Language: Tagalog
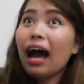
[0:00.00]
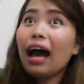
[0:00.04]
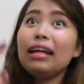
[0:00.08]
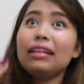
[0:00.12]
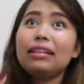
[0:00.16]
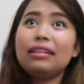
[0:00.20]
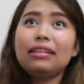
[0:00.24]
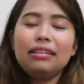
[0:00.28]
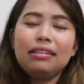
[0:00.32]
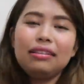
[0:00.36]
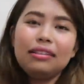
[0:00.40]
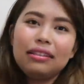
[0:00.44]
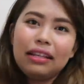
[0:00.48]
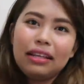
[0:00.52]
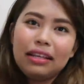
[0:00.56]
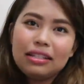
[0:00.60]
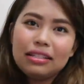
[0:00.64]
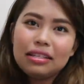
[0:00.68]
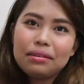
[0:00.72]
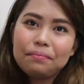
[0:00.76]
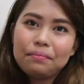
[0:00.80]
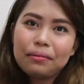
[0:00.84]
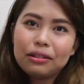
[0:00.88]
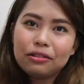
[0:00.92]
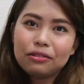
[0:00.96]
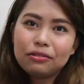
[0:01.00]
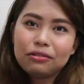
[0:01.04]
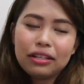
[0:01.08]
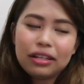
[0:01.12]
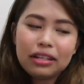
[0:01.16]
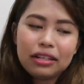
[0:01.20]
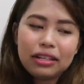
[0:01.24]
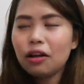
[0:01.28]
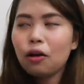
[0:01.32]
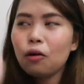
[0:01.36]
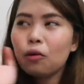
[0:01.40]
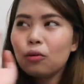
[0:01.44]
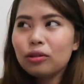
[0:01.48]
At naisipan ko
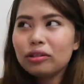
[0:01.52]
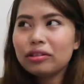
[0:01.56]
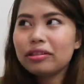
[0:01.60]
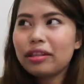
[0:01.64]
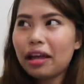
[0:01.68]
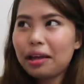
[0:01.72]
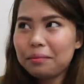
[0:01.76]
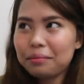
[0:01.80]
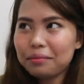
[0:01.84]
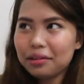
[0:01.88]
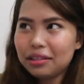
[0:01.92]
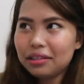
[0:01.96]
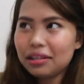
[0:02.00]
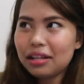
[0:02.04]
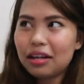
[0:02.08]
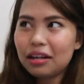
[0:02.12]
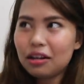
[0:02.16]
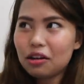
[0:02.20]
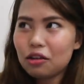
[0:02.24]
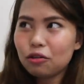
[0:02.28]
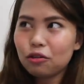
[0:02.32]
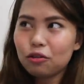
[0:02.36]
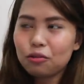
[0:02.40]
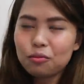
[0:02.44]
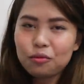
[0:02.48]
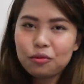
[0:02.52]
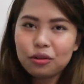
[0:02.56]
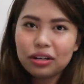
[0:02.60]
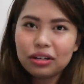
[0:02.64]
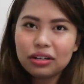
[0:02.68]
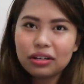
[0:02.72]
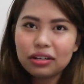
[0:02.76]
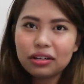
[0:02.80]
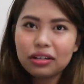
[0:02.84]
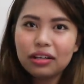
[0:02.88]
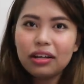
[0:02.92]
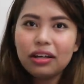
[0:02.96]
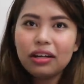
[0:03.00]
din the whole time talaga akong gumawa
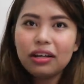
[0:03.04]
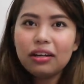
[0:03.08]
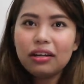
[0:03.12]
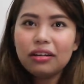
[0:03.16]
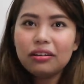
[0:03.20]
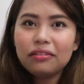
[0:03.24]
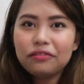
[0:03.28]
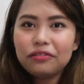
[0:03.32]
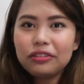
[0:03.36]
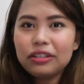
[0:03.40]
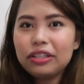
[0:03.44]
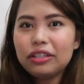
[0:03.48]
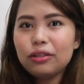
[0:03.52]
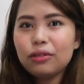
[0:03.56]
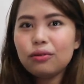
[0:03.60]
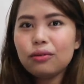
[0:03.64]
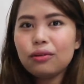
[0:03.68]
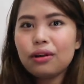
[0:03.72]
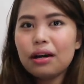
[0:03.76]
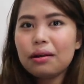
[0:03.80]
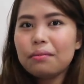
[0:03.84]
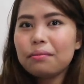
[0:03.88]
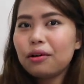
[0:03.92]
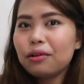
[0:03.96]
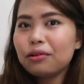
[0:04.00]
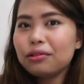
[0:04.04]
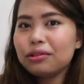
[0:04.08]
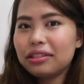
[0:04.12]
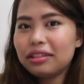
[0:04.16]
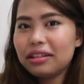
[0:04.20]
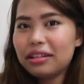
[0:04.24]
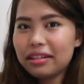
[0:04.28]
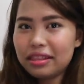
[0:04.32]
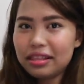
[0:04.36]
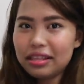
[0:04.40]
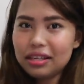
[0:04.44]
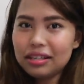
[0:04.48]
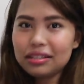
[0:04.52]
ng video about
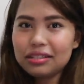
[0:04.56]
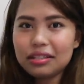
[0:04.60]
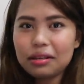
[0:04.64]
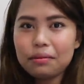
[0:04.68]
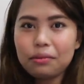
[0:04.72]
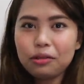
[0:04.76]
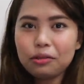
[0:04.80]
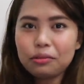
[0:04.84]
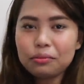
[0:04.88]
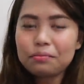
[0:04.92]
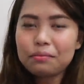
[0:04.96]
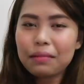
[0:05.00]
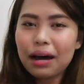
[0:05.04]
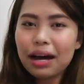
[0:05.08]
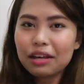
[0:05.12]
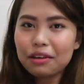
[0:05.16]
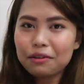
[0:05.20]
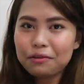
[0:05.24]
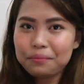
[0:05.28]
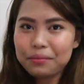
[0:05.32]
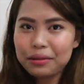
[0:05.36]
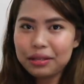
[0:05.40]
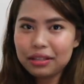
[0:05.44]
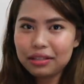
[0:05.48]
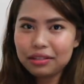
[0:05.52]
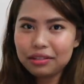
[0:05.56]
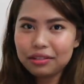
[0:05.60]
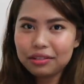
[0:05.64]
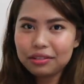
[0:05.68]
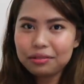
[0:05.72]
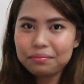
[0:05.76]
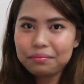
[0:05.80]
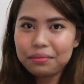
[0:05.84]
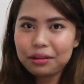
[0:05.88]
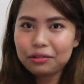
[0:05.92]
this, about my opinion.